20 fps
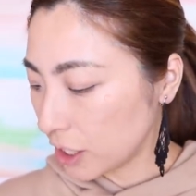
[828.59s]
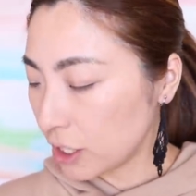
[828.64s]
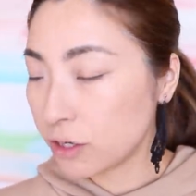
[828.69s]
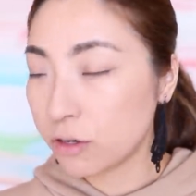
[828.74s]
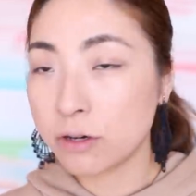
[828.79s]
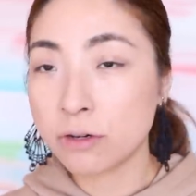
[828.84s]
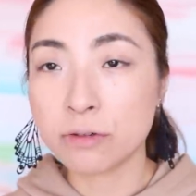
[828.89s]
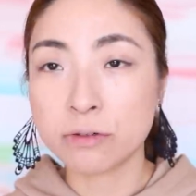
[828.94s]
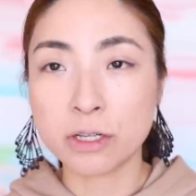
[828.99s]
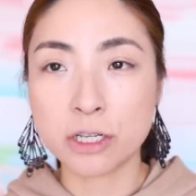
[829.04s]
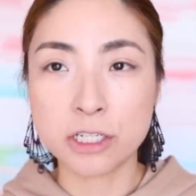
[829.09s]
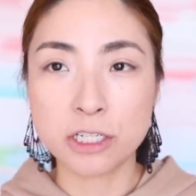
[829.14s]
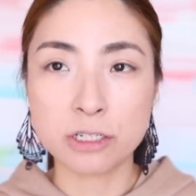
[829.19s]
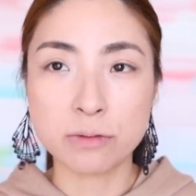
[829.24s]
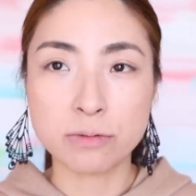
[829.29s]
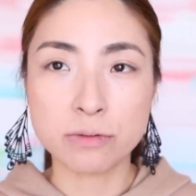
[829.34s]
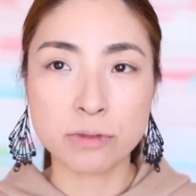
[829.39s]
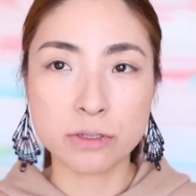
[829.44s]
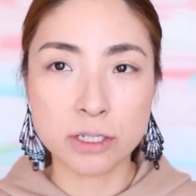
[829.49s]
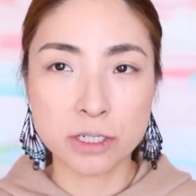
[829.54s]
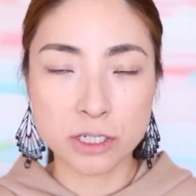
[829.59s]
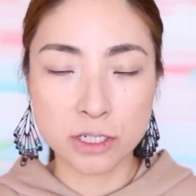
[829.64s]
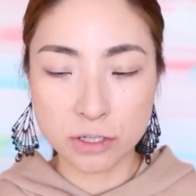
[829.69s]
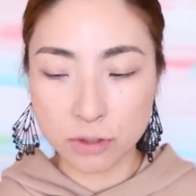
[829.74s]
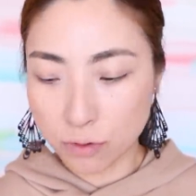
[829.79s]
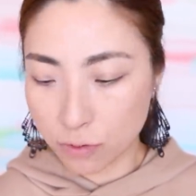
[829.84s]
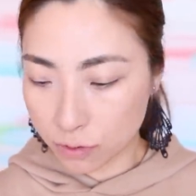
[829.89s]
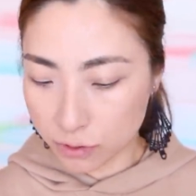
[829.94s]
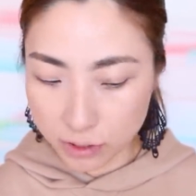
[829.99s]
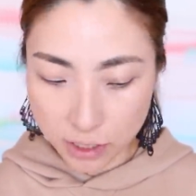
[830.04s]
いろいろね自分で
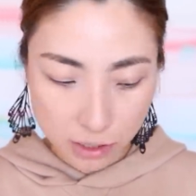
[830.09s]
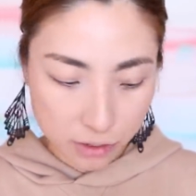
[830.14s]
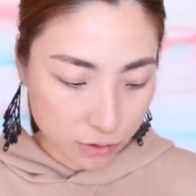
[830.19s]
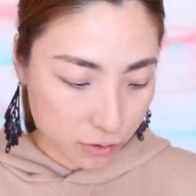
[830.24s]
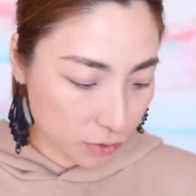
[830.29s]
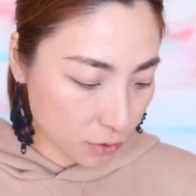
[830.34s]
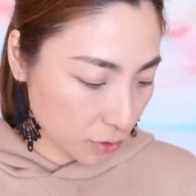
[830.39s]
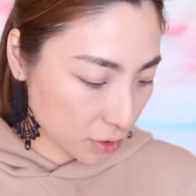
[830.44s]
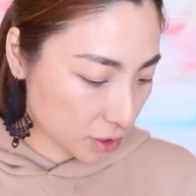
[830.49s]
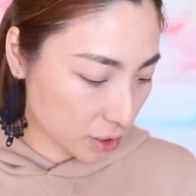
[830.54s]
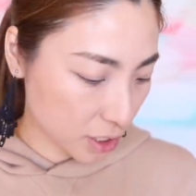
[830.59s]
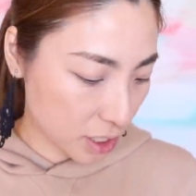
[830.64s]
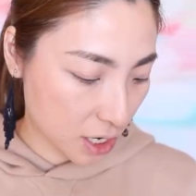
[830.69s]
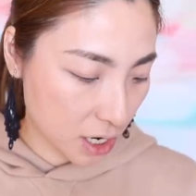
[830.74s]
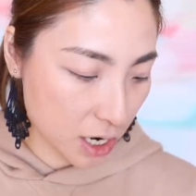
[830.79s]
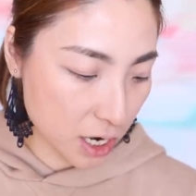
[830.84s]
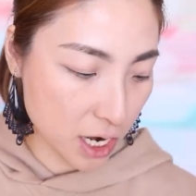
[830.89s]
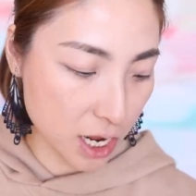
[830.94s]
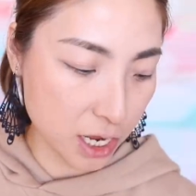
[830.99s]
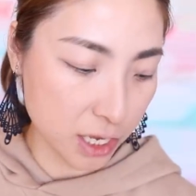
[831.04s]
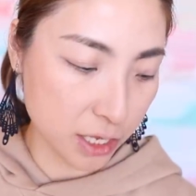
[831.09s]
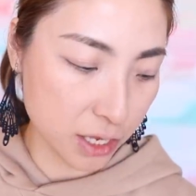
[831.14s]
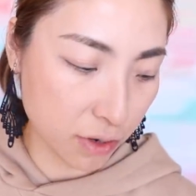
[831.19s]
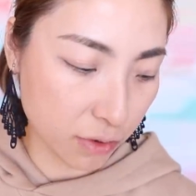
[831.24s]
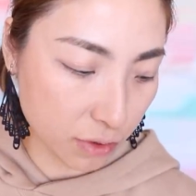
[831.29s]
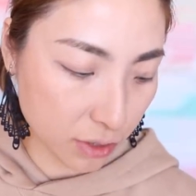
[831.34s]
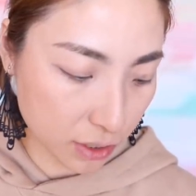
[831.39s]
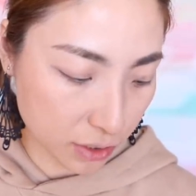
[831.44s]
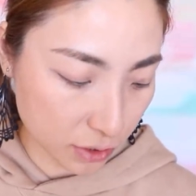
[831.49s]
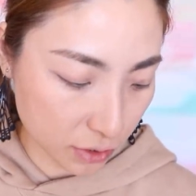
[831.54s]
試行錯誤しながらやって
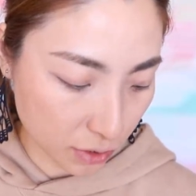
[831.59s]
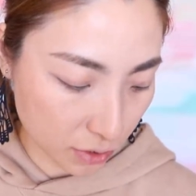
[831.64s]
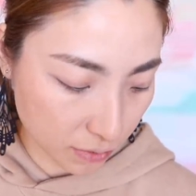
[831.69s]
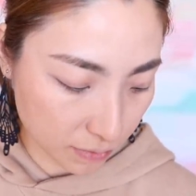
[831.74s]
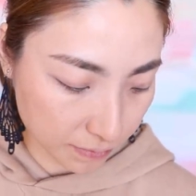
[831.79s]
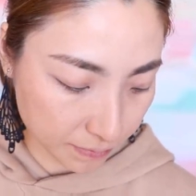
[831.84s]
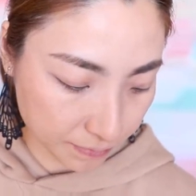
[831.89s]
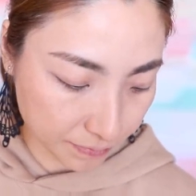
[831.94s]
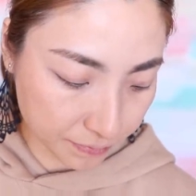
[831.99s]
るんですよ